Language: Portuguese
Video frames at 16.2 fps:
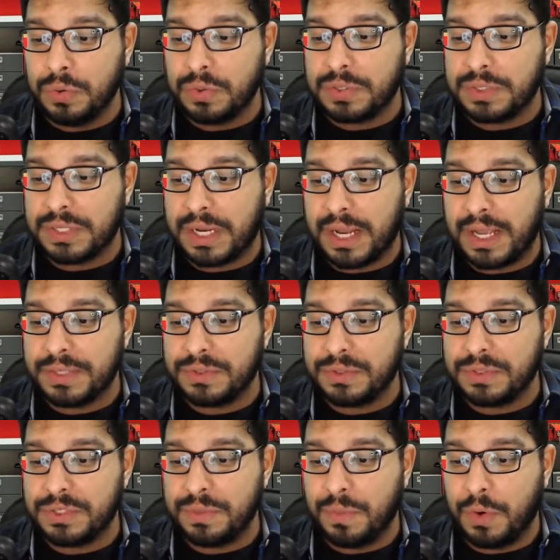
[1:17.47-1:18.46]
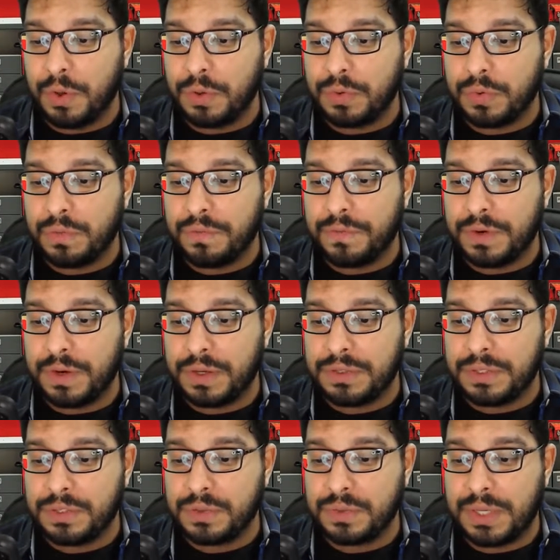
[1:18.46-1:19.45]
nos casos de moto com freio a
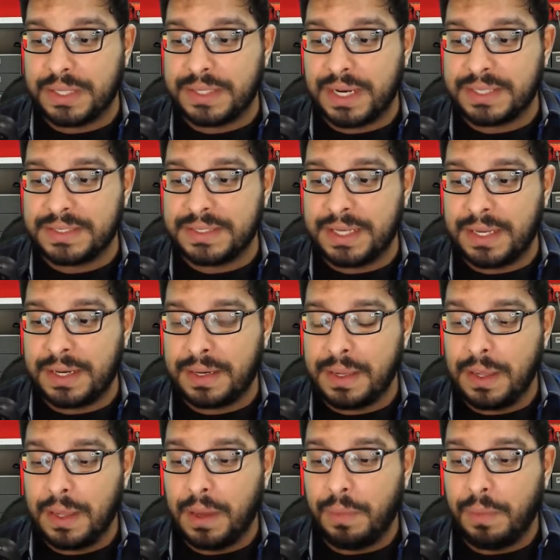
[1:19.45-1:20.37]
disco na traseira,